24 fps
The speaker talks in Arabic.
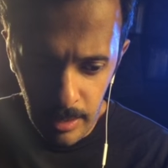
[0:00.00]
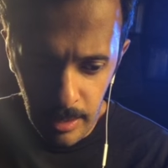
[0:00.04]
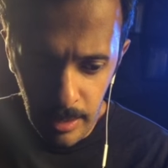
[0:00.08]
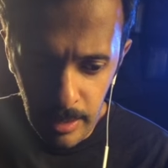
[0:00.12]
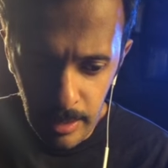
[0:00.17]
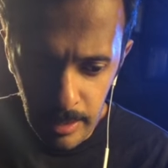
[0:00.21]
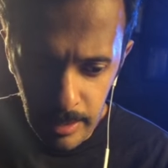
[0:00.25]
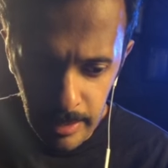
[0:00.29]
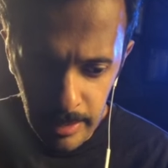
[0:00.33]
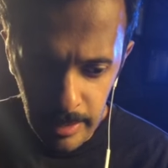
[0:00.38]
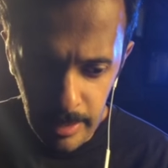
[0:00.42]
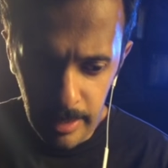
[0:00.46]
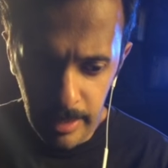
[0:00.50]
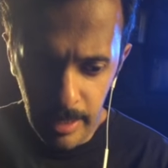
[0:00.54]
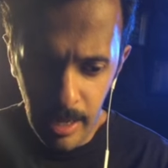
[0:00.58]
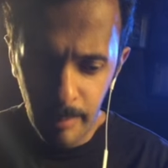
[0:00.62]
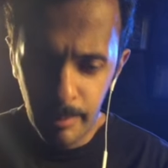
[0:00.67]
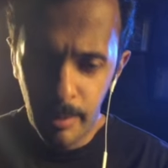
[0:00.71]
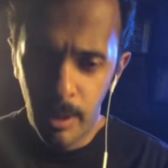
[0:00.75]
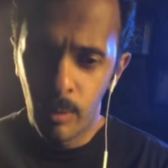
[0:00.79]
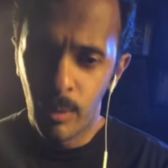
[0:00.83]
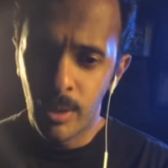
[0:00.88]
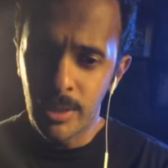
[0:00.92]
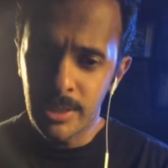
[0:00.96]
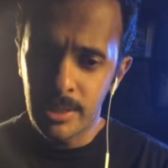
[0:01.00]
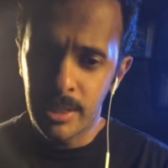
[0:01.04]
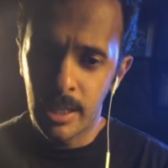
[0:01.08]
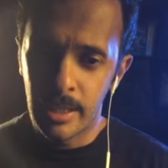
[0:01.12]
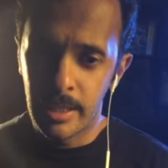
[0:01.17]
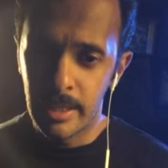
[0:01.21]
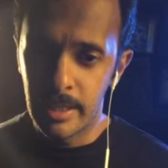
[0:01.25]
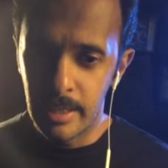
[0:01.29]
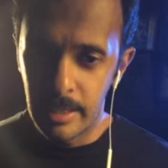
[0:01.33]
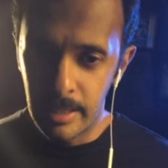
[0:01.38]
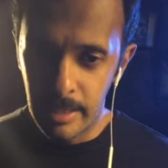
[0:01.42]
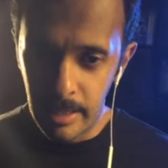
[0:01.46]
اللي اللي ابي
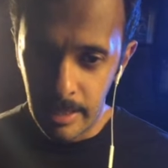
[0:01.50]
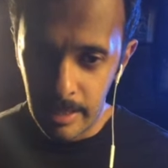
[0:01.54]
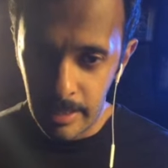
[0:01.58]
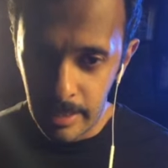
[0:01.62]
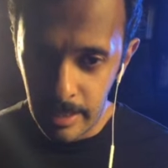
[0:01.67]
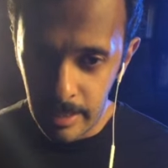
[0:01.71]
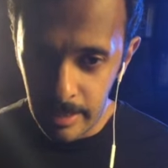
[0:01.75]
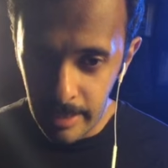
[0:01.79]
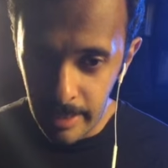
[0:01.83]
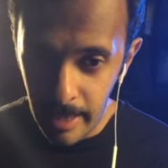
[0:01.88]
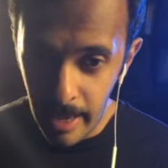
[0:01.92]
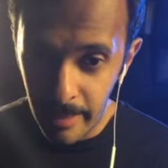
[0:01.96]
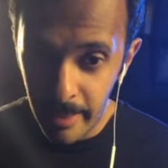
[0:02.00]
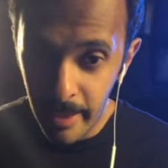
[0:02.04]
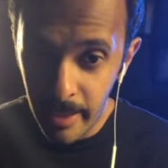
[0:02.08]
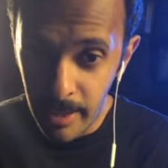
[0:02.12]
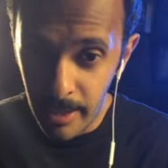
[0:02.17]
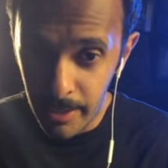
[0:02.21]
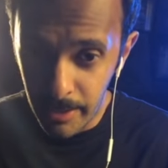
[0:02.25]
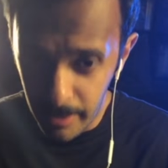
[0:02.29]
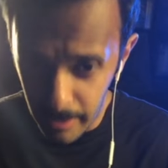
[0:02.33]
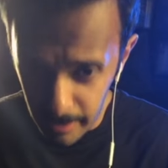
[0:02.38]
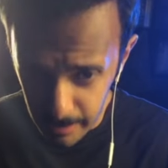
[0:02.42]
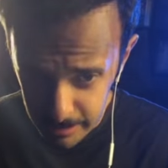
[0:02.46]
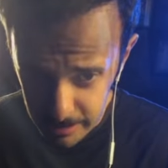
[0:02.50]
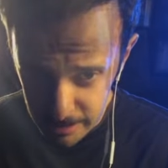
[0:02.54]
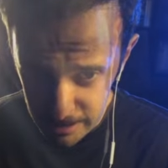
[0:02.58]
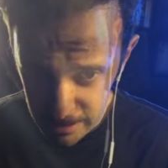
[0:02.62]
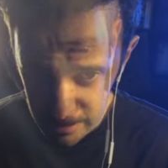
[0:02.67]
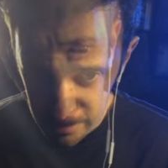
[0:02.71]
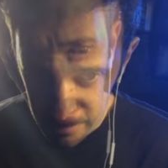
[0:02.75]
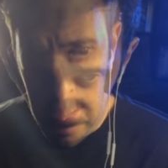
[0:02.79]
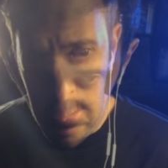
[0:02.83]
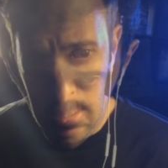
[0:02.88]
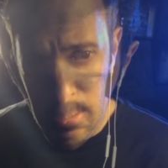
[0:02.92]
اوصله لهذيل الناس